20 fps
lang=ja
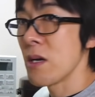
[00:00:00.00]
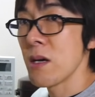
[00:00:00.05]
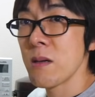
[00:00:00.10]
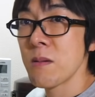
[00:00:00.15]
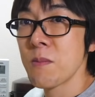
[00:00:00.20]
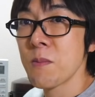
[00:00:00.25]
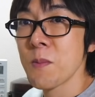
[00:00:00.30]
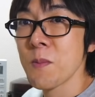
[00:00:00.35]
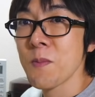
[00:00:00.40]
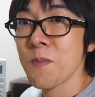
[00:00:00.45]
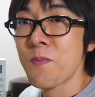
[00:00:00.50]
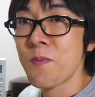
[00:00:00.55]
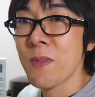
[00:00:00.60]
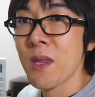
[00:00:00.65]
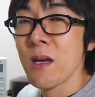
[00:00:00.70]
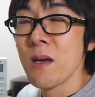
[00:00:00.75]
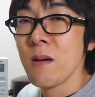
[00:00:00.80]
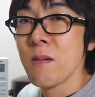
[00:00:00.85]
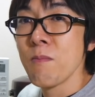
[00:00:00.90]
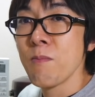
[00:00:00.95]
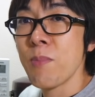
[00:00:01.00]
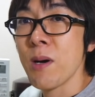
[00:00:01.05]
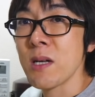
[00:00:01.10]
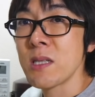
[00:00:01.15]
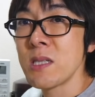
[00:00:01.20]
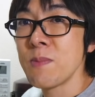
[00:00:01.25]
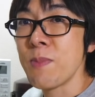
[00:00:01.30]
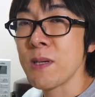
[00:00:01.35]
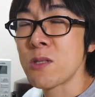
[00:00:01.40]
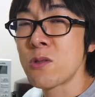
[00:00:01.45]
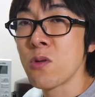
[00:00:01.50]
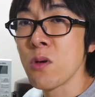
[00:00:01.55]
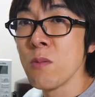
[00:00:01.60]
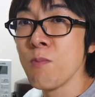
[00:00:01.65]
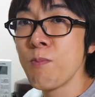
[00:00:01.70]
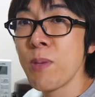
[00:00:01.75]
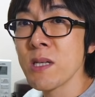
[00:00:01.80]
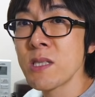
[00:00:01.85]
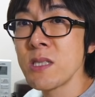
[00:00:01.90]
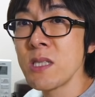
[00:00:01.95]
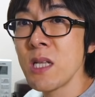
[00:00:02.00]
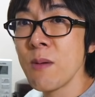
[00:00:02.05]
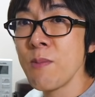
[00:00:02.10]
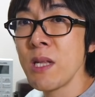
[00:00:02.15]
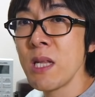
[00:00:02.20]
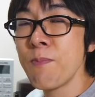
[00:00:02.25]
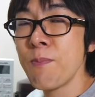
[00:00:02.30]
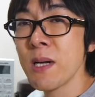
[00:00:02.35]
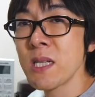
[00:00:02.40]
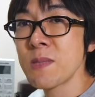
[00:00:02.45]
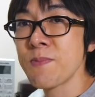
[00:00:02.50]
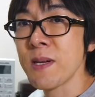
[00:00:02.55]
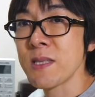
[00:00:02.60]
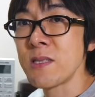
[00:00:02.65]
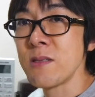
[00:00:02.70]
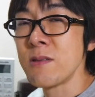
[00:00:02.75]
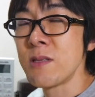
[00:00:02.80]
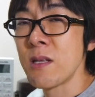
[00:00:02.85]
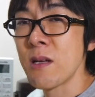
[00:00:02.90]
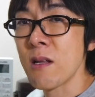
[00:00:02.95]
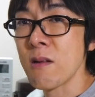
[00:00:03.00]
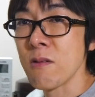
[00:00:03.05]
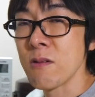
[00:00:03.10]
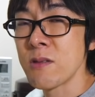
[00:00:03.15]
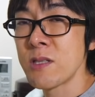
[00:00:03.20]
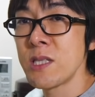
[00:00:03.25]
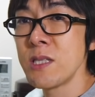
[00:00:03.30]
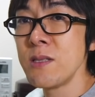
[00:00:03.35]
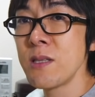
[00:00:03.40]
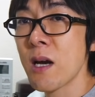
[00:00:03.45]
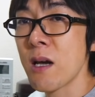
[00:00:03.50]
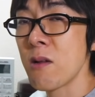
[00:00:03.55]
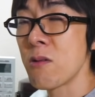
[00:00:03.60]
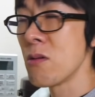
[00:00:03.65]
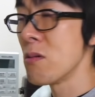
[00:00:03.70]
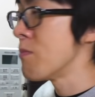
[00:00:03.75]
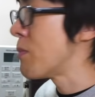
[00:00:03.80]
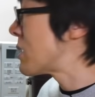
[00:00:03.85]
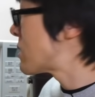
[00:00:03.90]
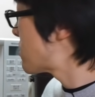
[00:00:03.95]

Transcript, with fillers: これパチパチドンパチ並みにパチパチ言ってるけど口の中のドン